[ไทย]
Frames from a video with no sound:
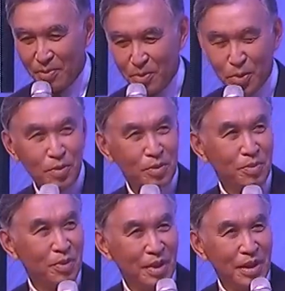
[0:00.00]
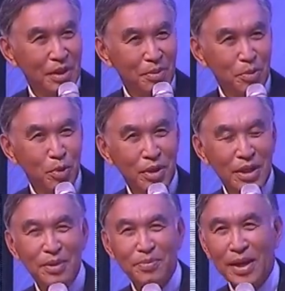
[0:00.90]
บุญ
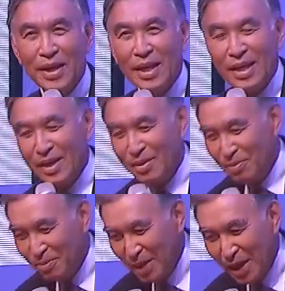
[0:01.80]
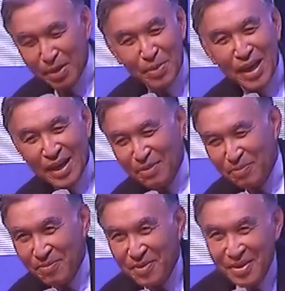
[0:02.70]
นี่ไปได้ไม่ไกลมากครับ
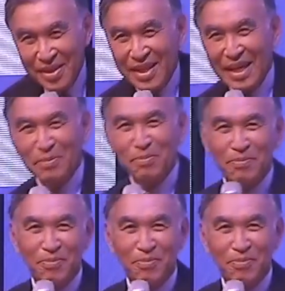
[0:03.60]
นะครับ